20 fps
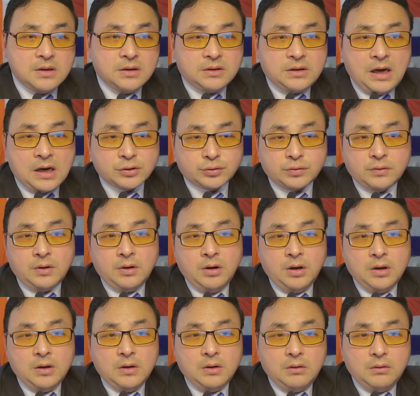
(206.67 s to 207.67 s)
他
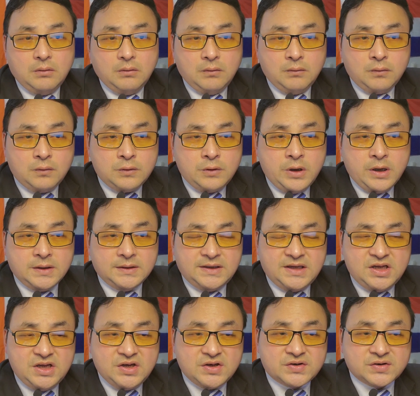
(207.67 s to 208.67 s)
说：“无论
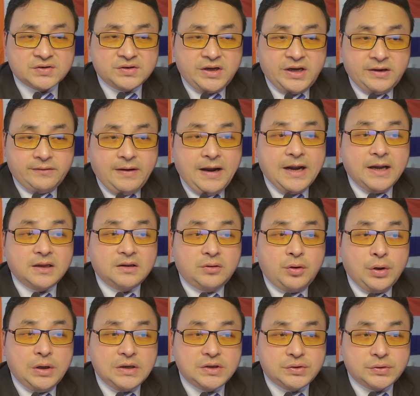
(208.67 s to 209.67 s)
体制内外，
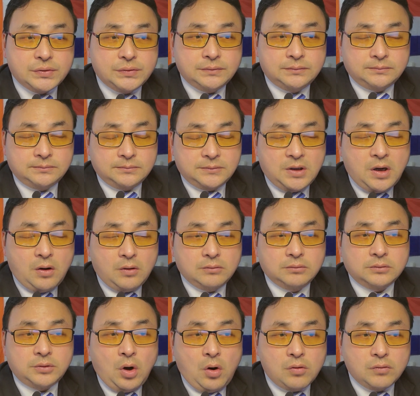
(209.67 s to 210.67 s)
退休
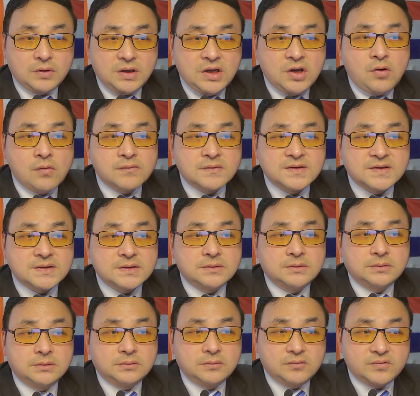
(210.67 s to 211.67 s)
后统一工资
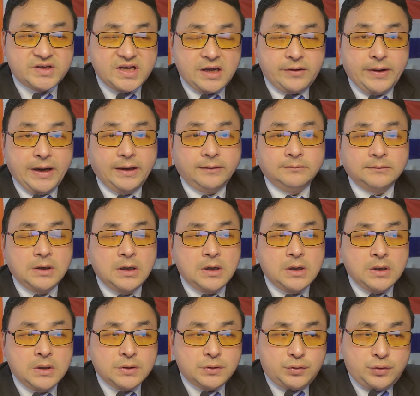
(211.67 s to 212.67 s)
五千元，
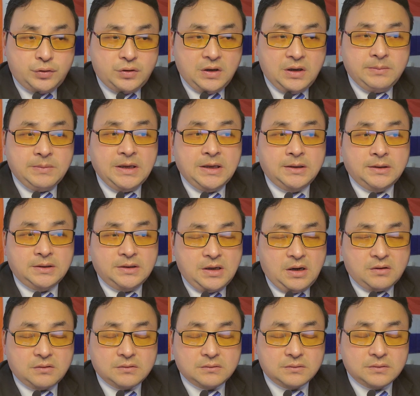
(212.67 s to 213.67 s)
全民
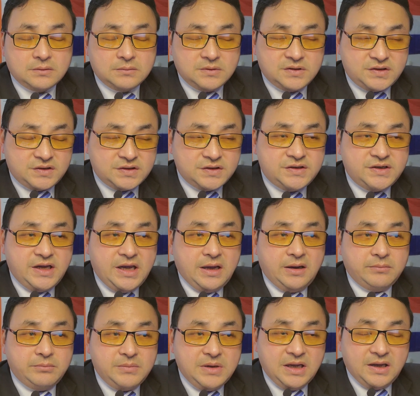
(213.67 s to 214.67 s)
要实现
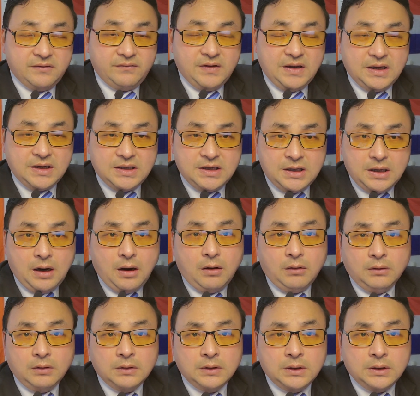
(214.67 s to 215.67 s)
免费医
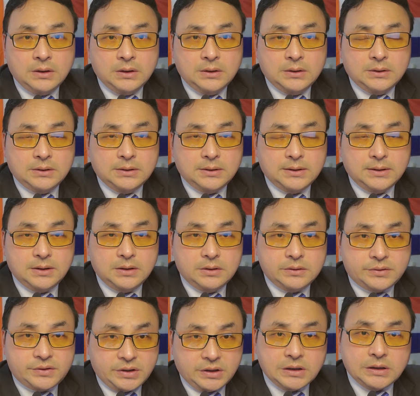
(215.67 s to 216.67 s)
疗。”嗯，
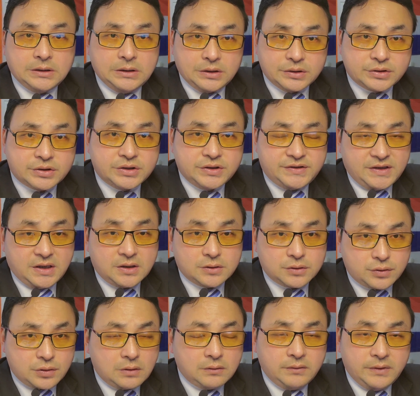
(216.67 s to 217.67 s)
这个呢是向
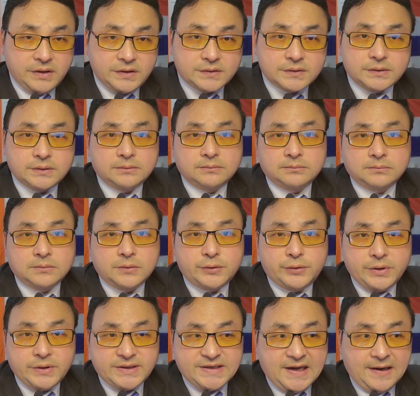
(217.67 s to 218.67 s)
双轨制
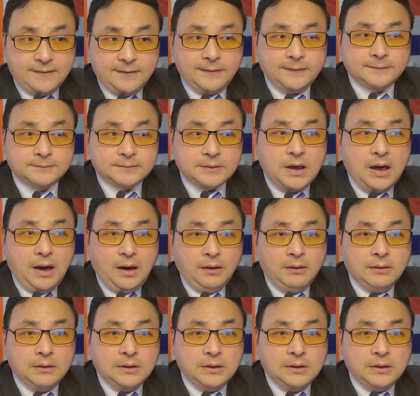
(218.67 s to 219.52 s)
宣战啊！